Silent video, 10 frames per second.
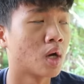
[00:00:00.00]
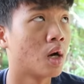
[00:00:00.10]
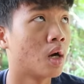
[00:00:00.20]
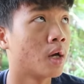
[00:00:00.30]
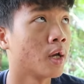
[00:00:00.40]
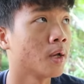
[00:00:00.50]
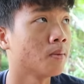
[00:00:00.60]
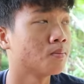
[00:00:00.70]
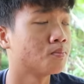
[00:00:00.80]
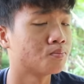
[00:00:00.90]
Ờ à, ha
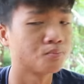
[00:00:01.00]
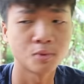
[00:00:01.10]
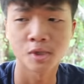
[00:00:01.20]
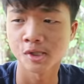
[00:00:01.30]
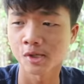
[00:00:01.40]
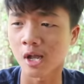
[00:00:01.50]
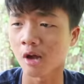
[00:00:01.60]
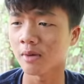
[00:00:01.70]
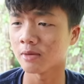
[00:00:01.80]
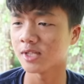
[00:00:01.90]
Sao
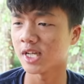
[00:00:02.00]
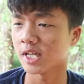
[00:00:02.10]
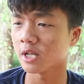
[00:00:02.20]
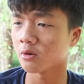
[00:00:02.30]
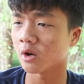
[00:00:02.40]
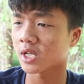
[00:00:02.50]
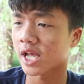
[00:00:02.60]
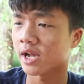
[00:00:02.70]
tao mày cũng suy nghĩ tới điều đó